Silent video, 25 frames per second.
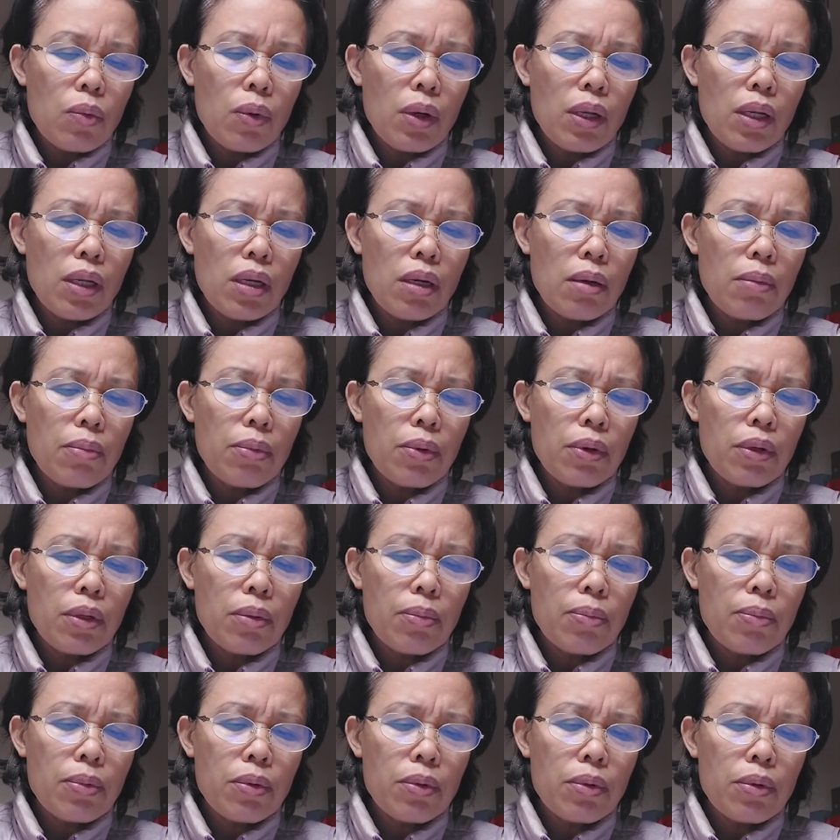
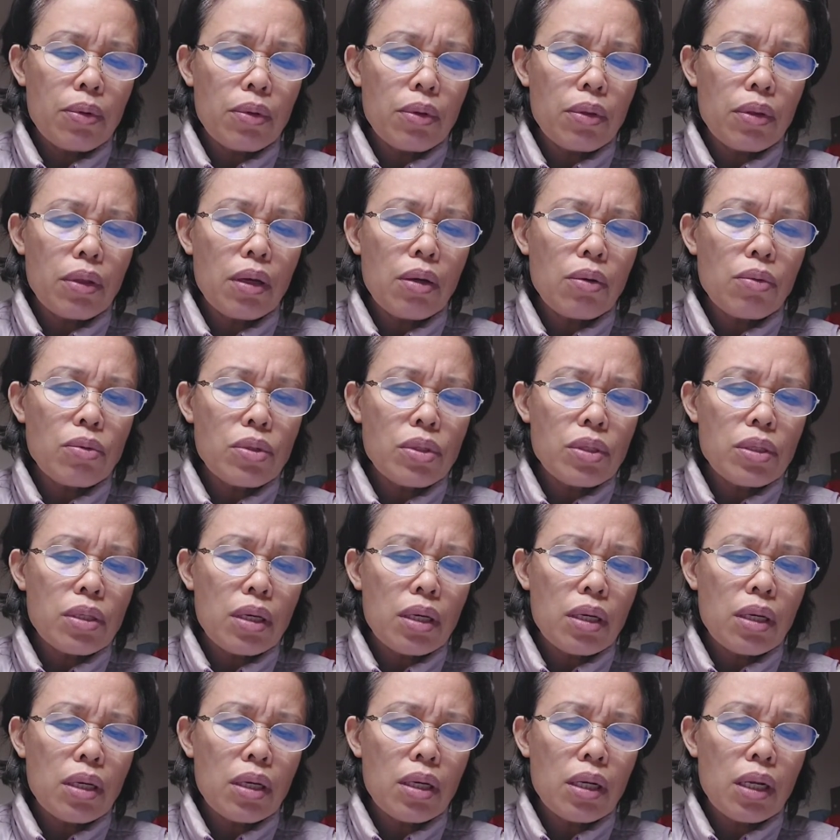
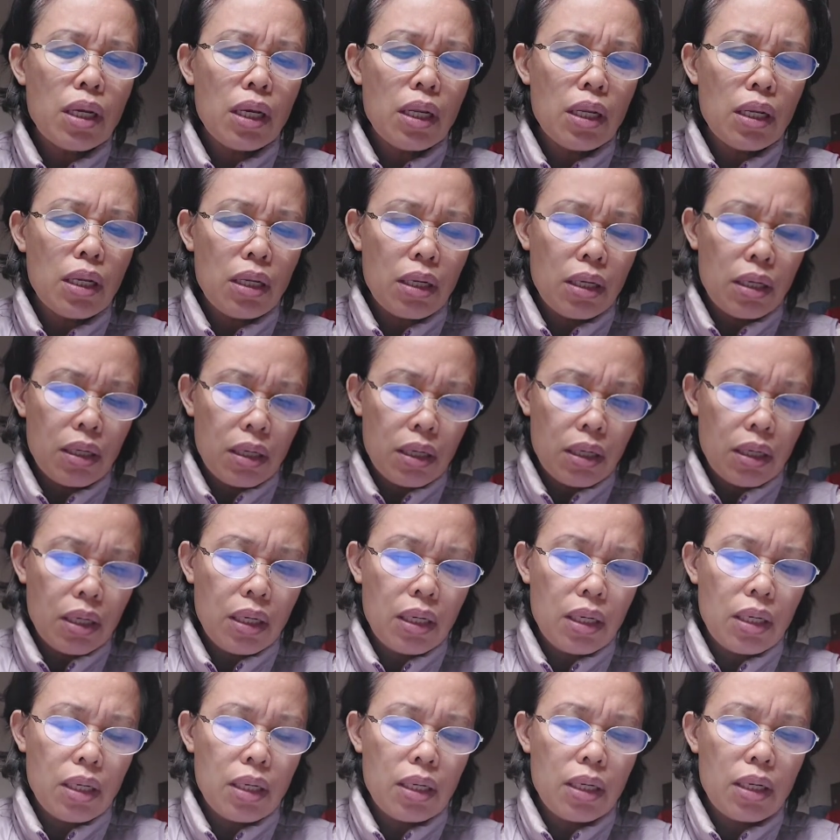
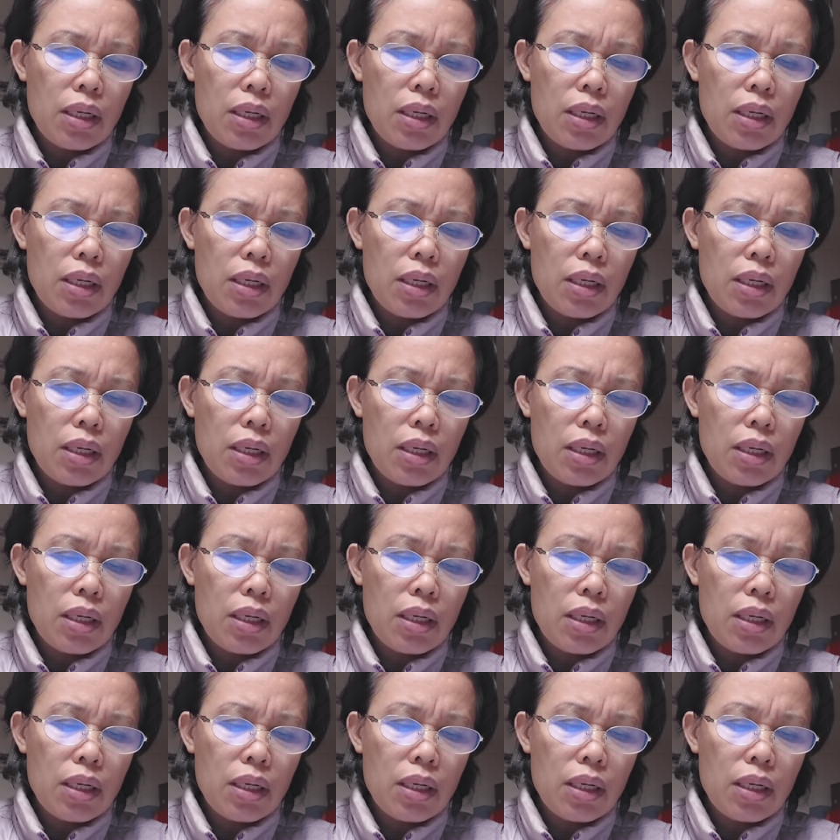144,900.